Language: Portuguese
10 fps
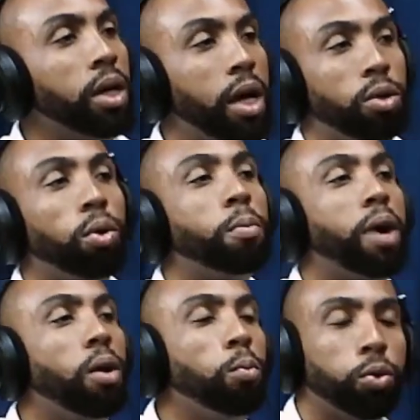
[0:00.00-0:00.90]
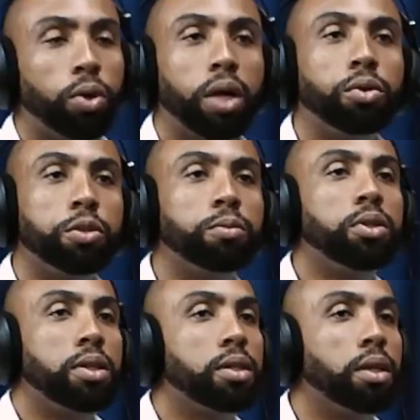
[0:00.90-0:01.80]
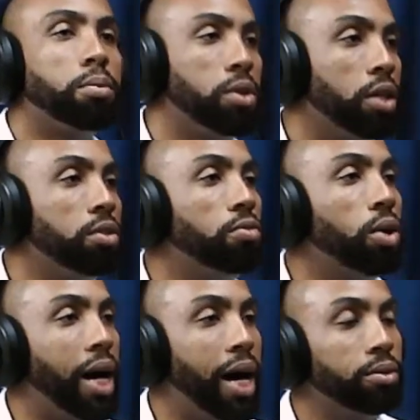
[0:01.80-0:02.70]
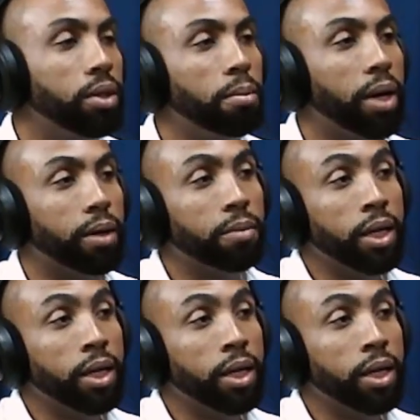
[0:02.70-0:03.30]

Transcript: É normal um procurador de município ser advogado também.